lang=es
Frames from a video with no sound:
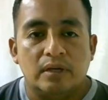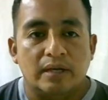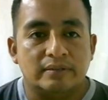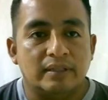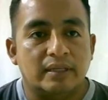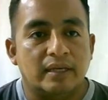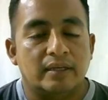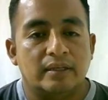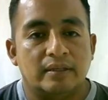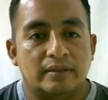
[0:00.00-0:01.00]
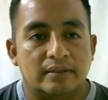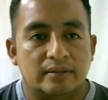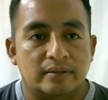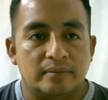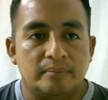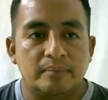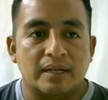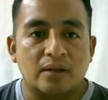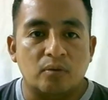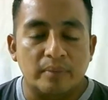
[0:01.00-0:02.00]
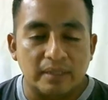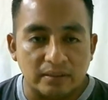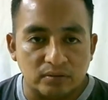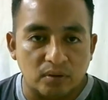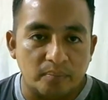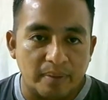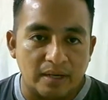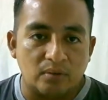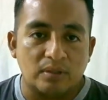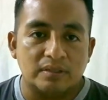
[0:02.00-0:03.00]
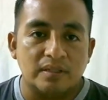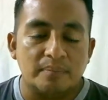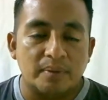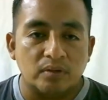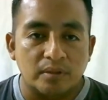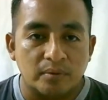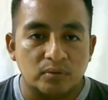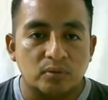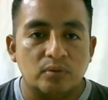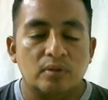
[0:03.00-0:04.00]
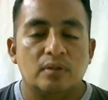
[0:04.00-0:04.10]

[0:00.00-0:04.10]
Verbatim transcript: Así que eh, mi recomendación para los que tienen perro nervioso